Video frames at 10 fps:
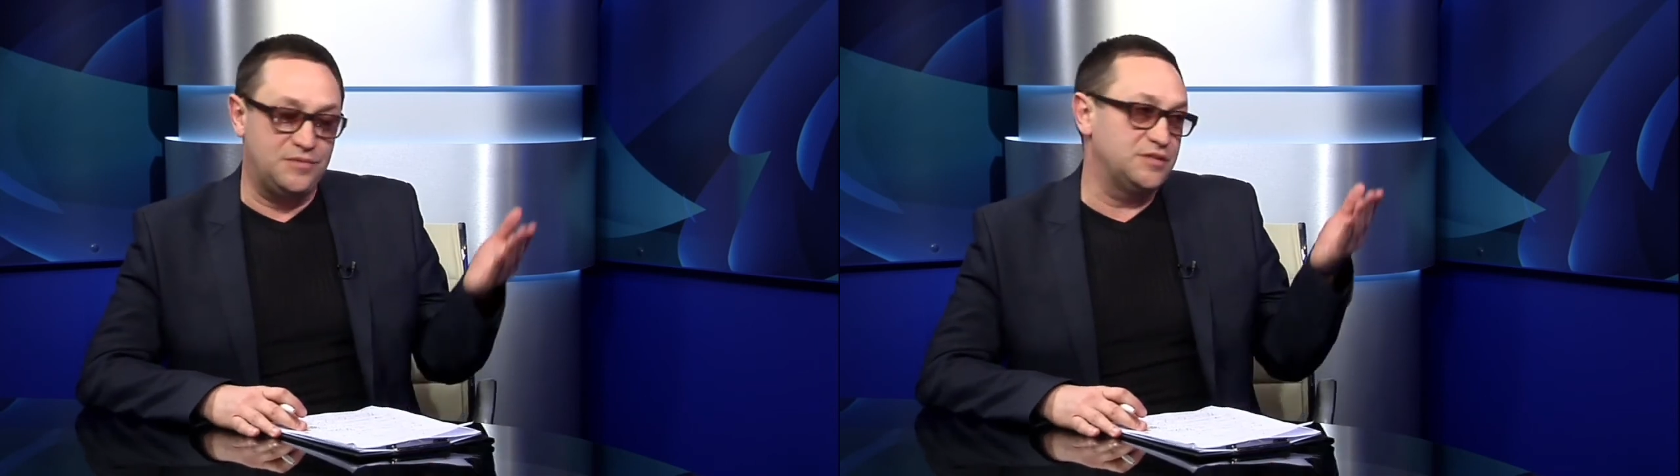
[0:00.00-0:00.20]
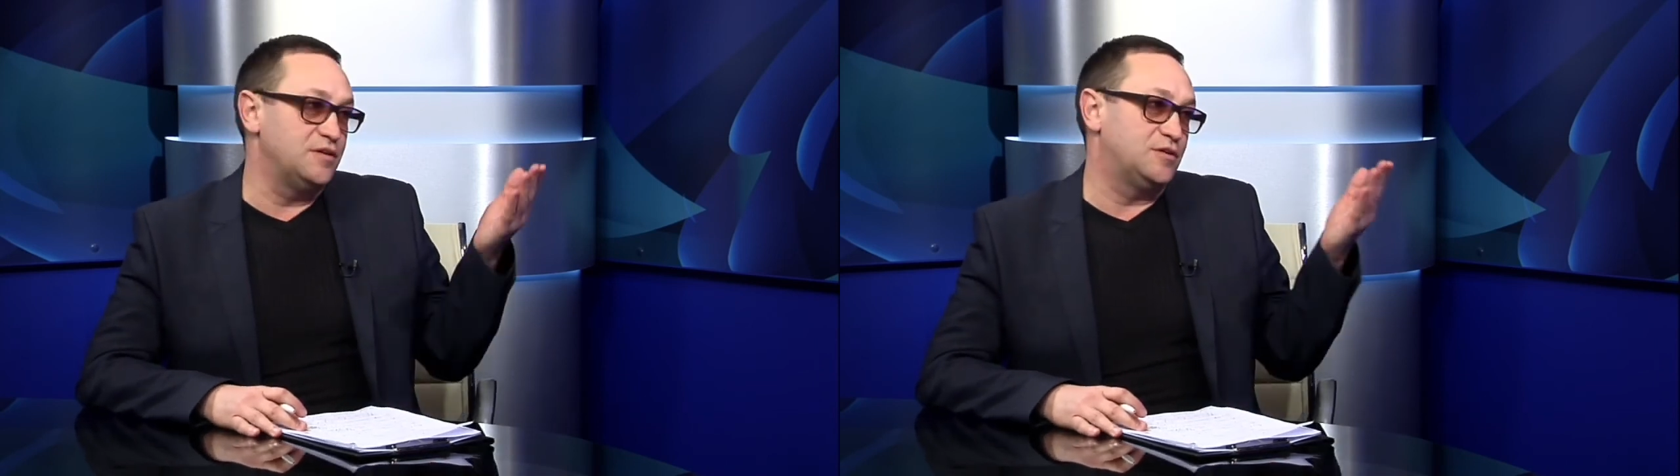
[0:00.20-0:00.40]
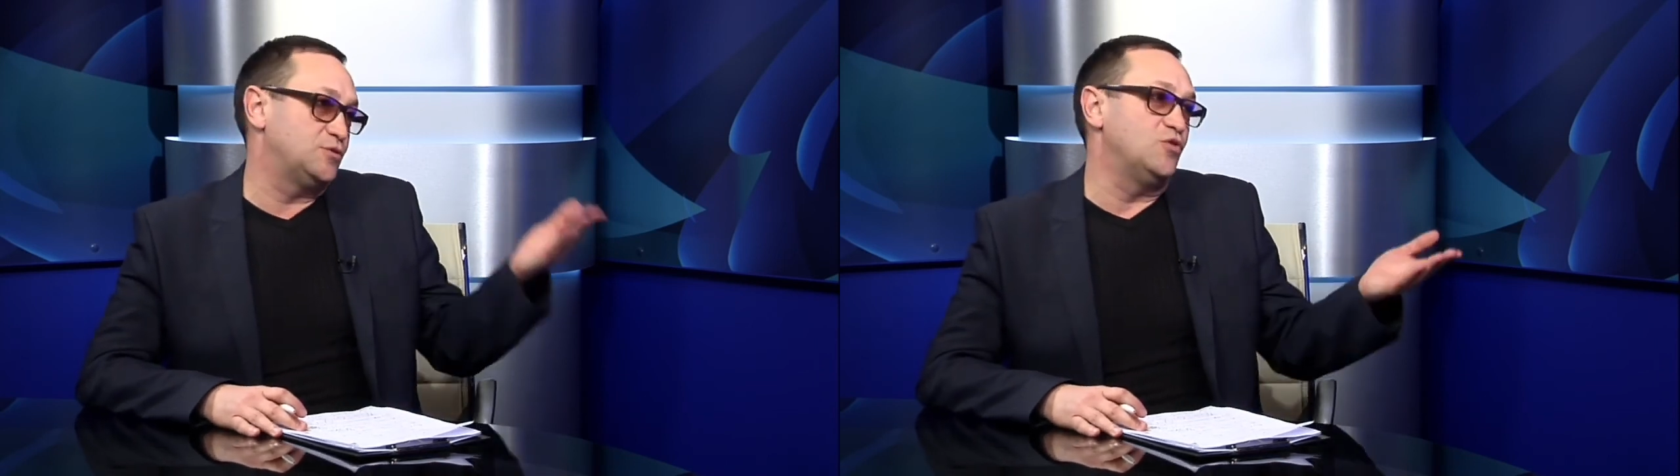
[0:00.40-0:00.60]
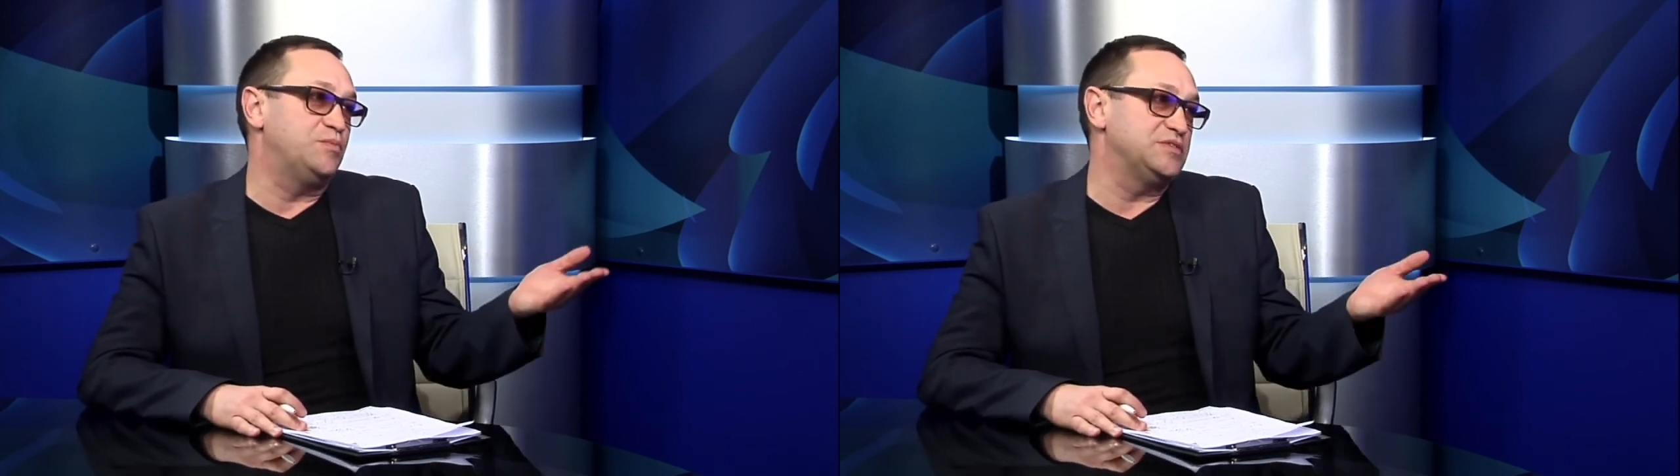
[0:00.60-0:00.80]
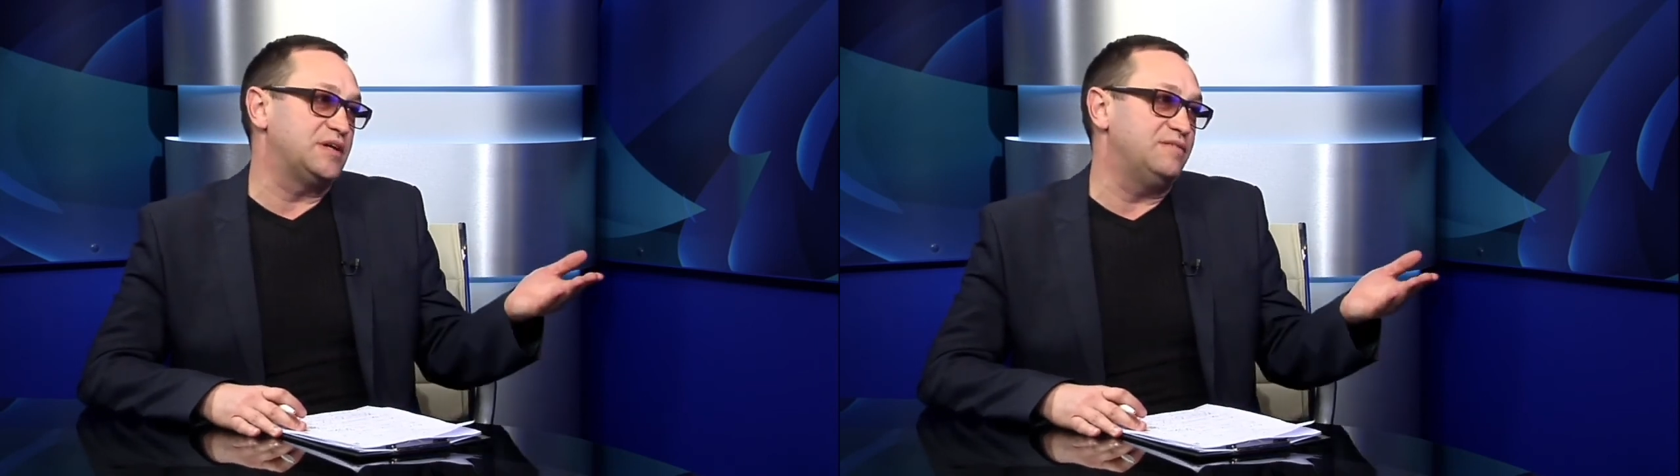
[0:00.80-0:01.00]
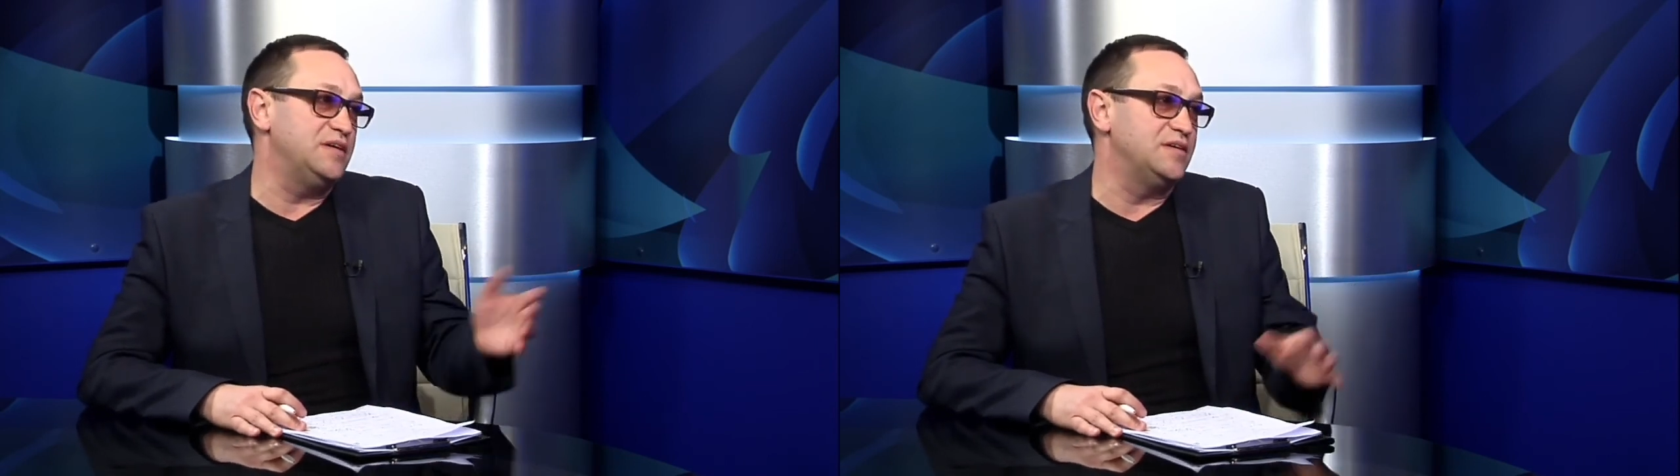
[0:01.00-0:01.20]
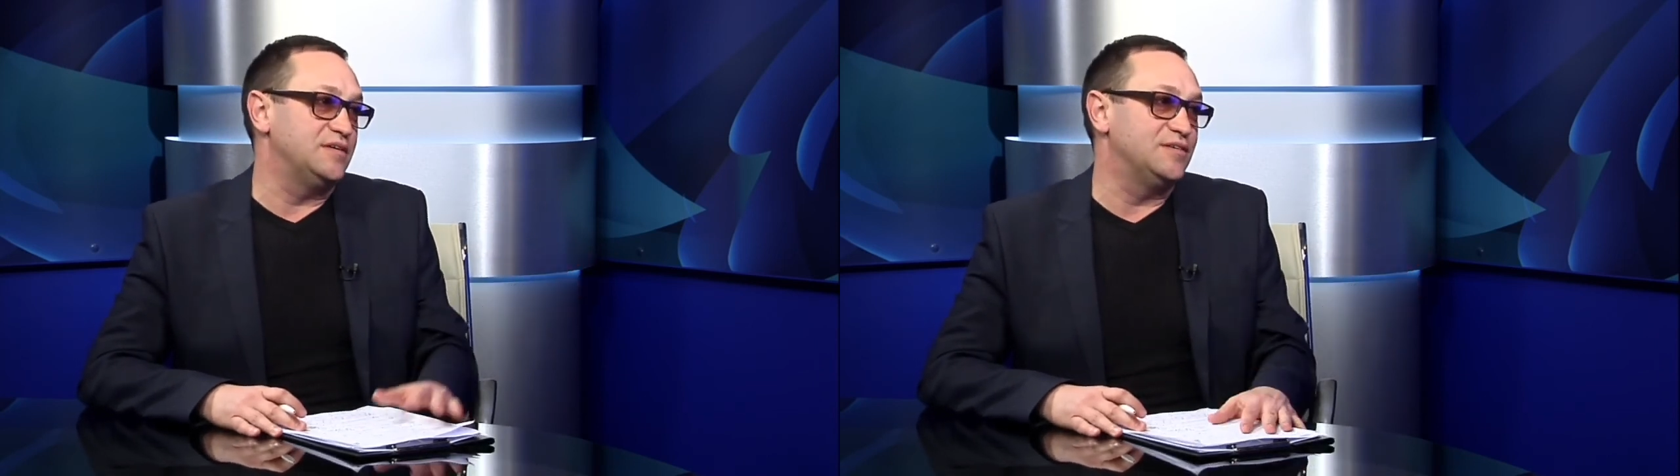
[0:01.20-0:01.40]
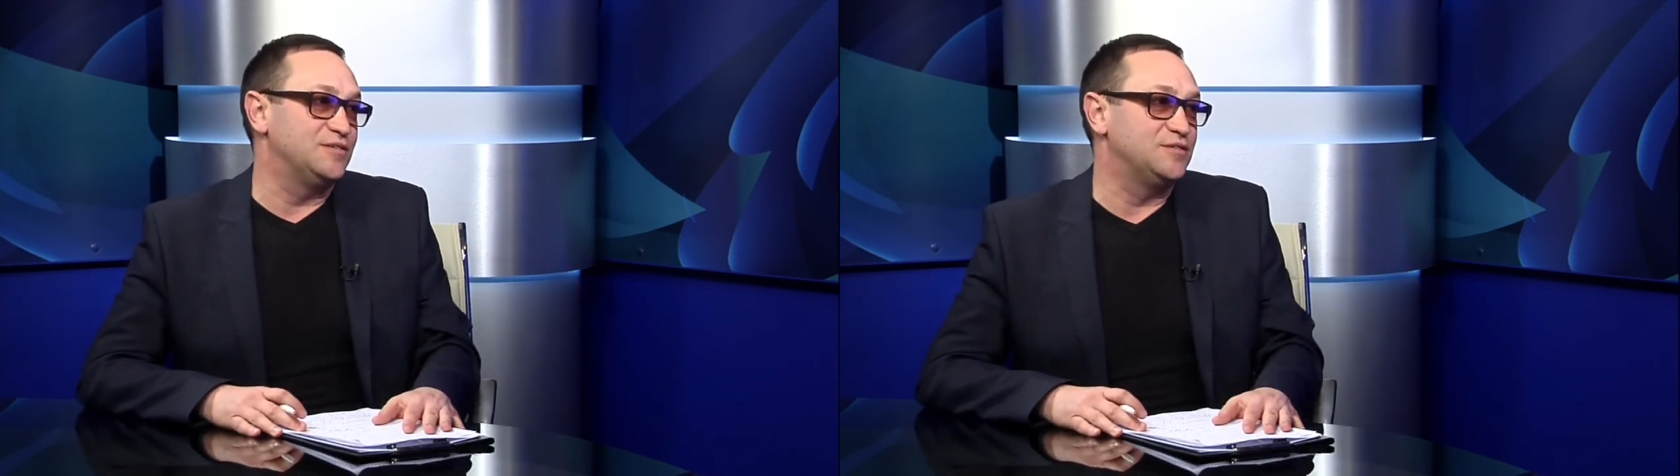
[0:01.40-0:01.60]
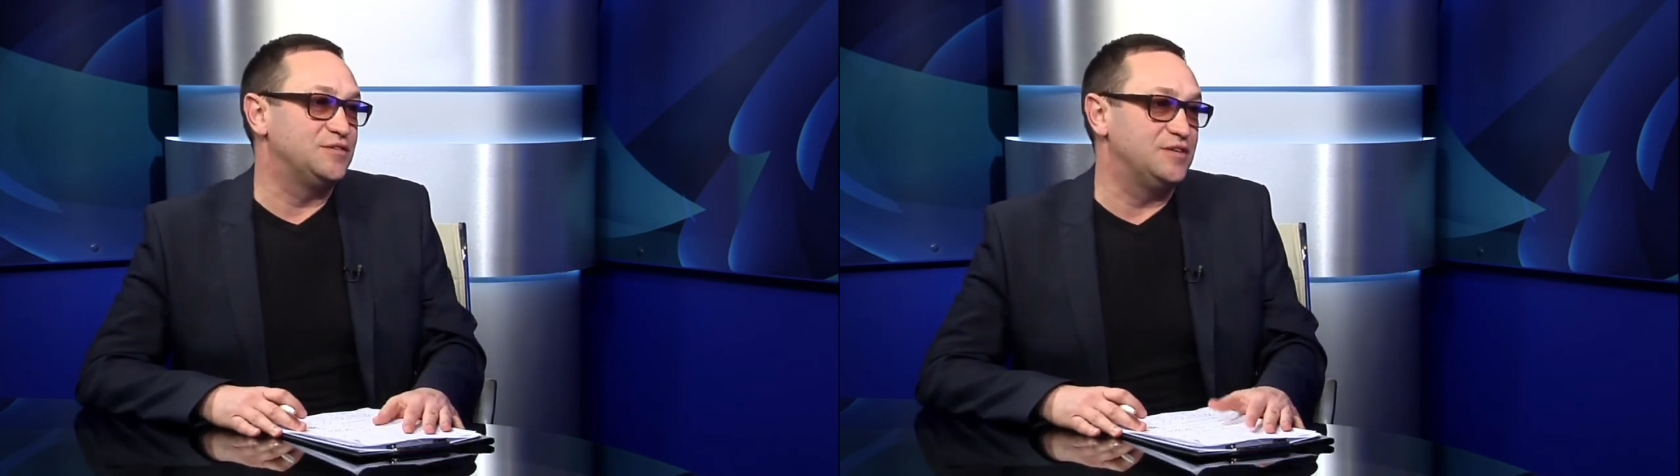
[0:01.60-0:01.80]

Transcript: несколько слов поздравлений